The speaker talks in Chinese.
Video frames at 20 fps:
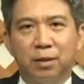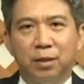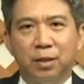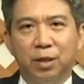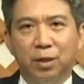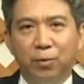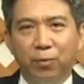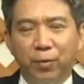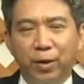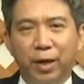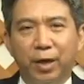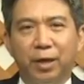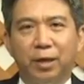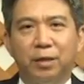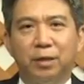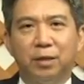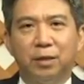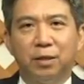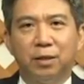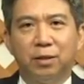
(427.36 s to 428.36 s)
因
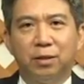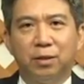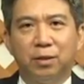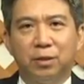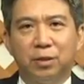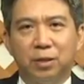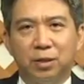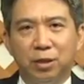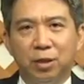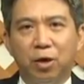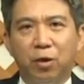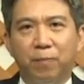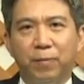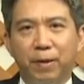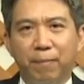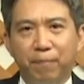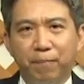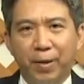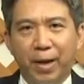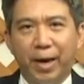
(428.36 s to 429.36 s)
为只有
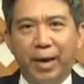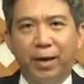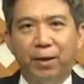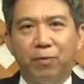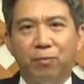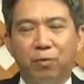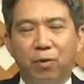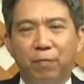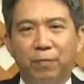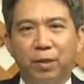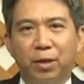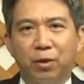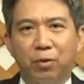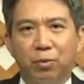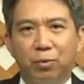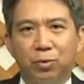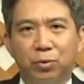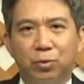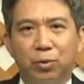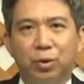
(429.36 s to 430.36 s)
明白我们的
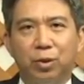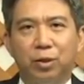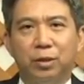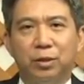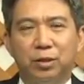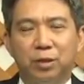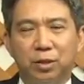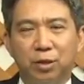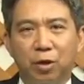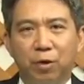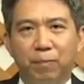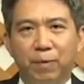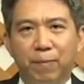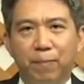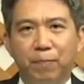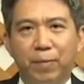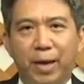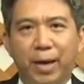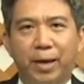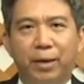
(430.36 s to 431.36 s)
工作，只有
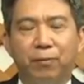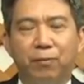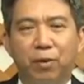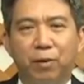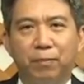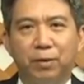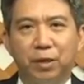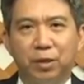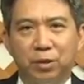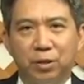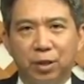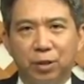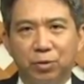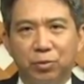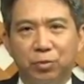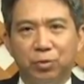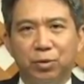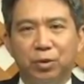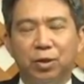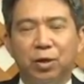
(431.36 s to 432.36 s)
明白我们的程
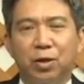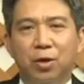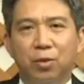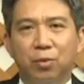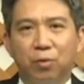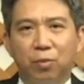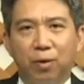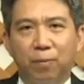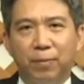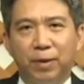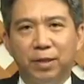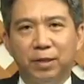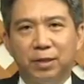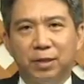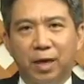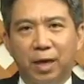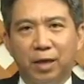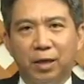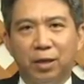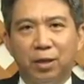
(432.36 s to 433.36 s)
序，我们
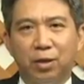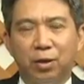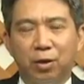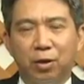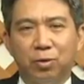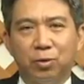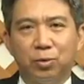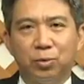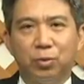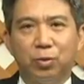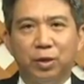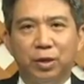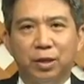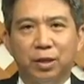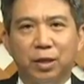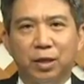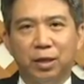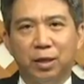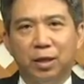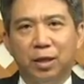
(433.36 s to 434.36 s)
才能够做一
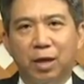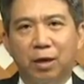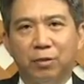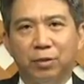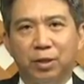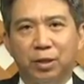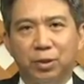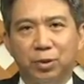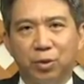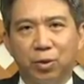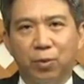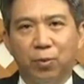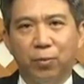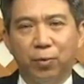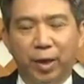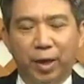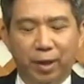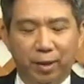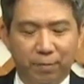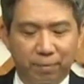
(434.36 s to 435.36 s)
个很好的收
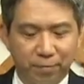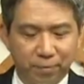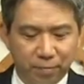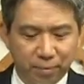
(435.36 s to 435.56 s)
尾。